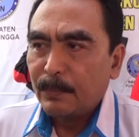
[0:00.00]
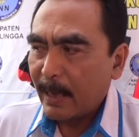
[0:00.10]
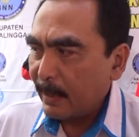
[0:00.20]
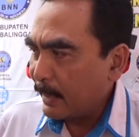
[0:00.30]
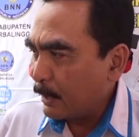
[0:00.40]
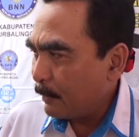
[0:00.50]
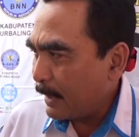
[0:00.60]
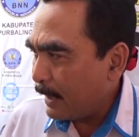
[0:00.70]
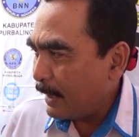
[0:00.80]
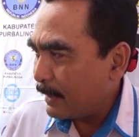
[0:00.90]
barang dari
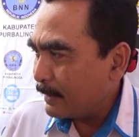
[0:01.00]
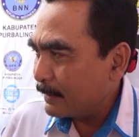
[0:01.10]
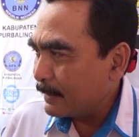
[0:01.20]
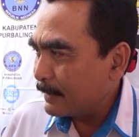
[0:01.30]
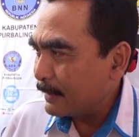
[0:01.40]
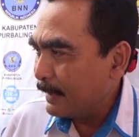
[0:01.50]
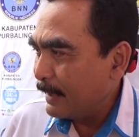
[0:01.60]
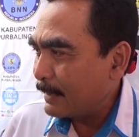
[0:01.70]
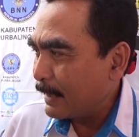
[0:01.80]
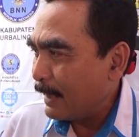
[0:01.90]
mana
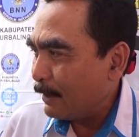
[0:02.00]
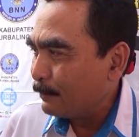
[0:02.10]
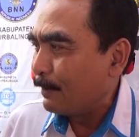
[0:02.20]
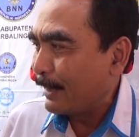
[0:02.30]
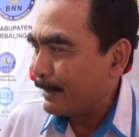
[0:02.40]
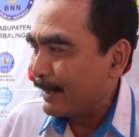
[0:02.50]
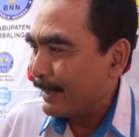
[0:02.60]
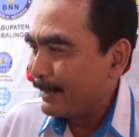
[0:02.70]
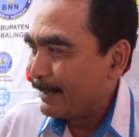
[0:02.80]
ini adalah online ya